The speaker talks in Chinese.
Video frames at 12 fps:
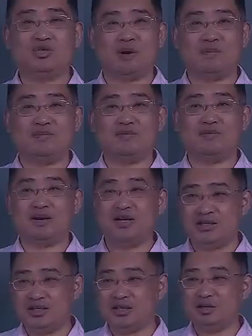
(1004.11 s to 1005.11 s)
领着一个人过
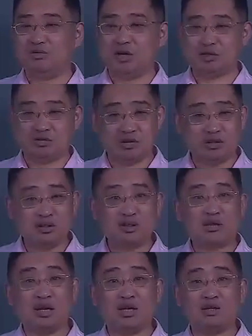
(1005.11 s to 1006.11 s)
来说，他呢有急事，